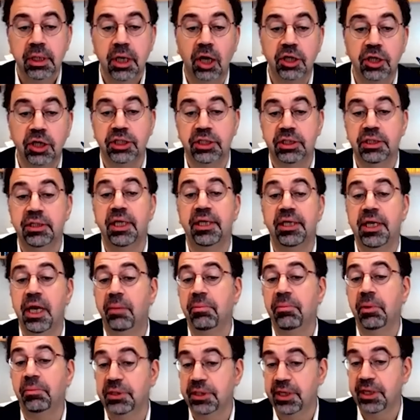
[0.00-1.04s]
Karşısında ne
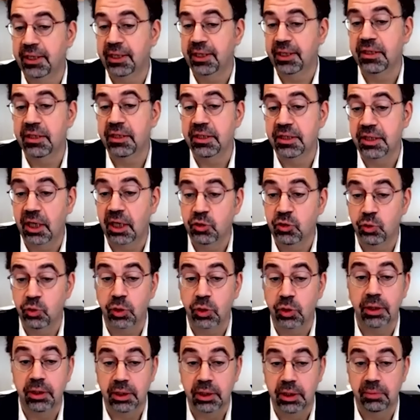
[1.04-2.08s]
yapmamız gerektiğini de az
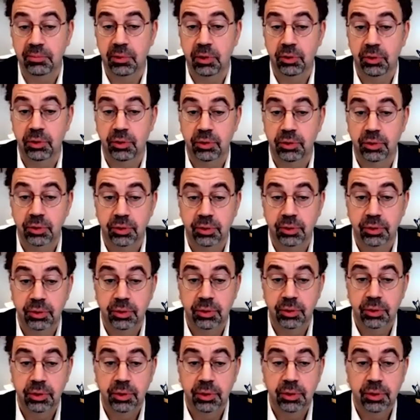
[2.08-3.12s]
çok anlayabiliyoruz.
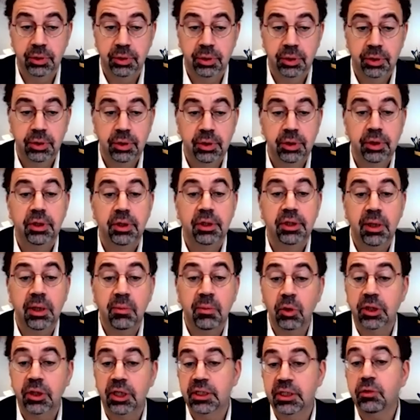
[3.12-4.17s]

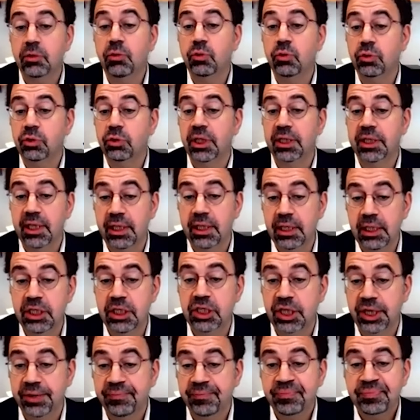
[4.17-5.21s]
Demokrasi konusuna
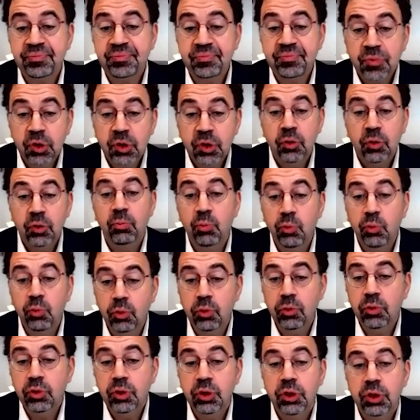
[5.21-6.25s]
gelince
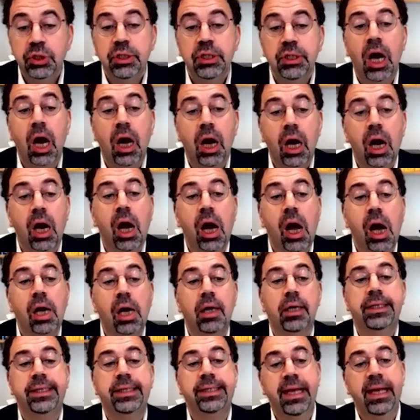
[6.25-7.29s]
bu
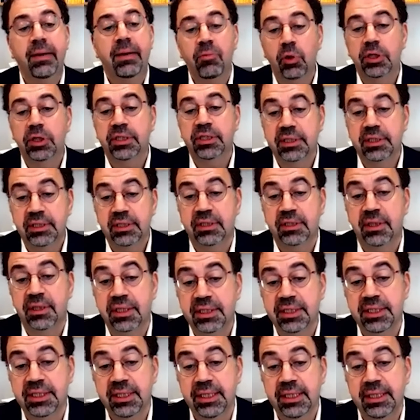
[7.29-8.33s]

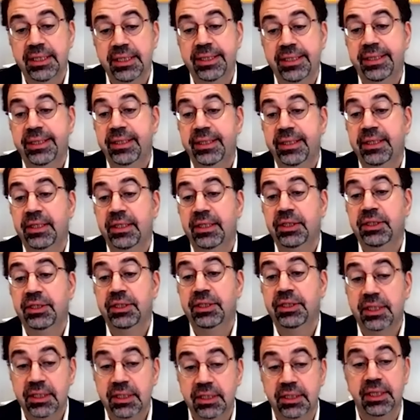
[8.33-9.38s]
demokrasi
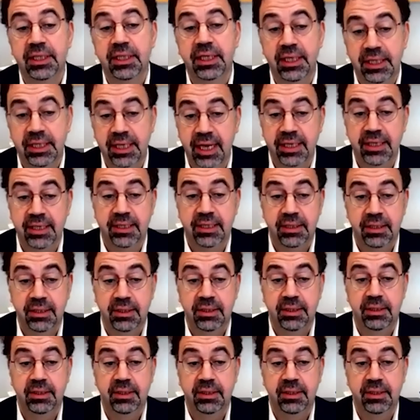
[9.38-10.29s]
zıttı giden